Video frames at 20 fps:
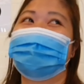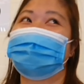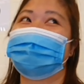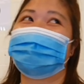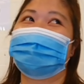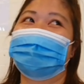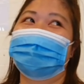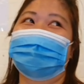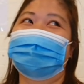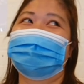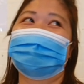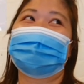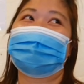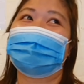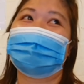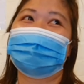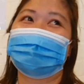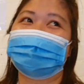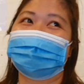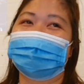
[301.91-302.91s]
Hindi,
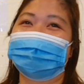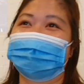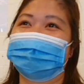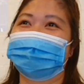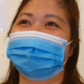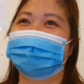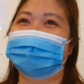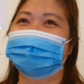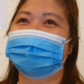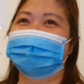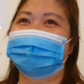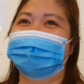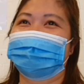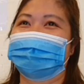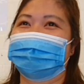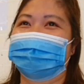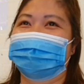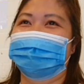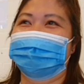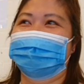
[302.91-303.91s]
kaya nga ayoko ng
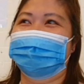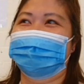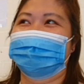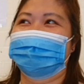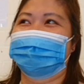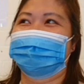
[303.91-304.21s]
vaccine.